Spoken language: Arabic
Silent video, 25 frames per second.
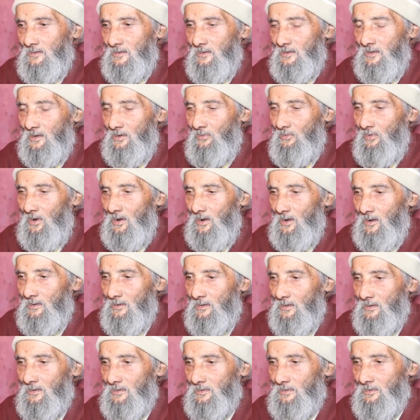
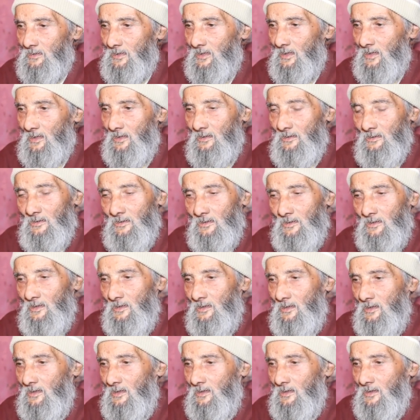ايوا
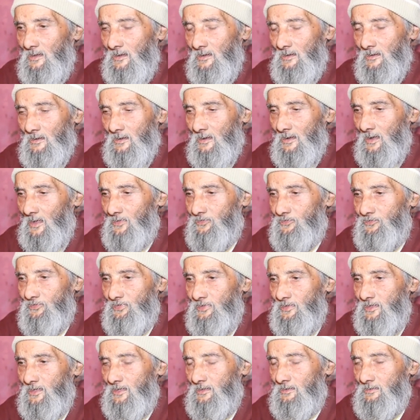
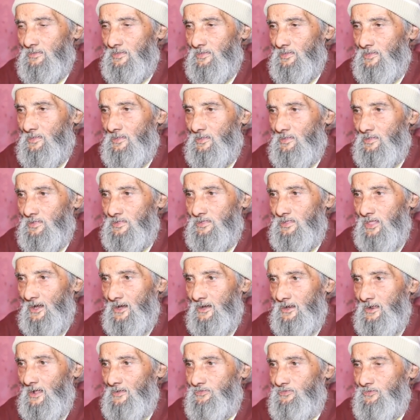خاصني
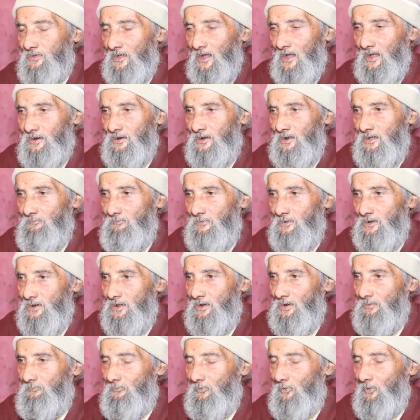الدريات كي غنعمل
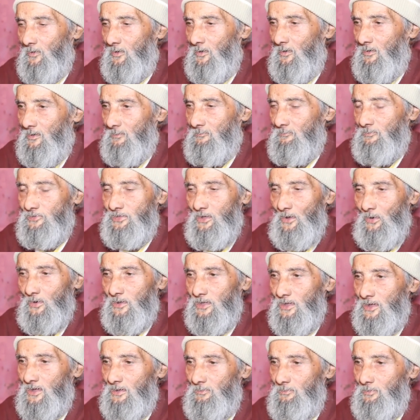لهم بداو
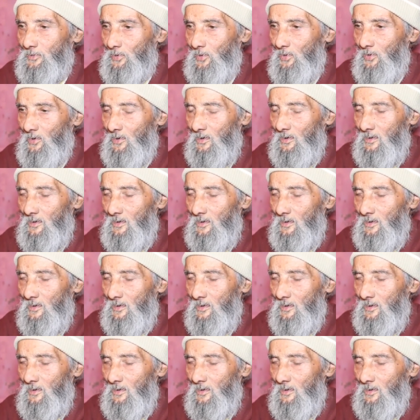كيكبروا